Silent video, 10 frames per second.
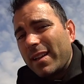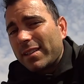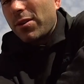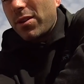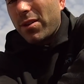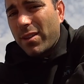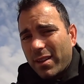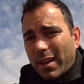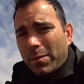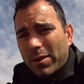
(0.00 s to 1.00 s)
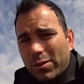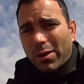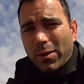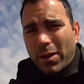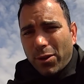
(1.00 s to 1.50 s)
Les he de decir que han visto
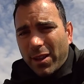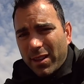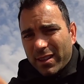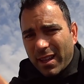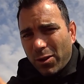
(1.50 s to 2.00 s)
alguna doradita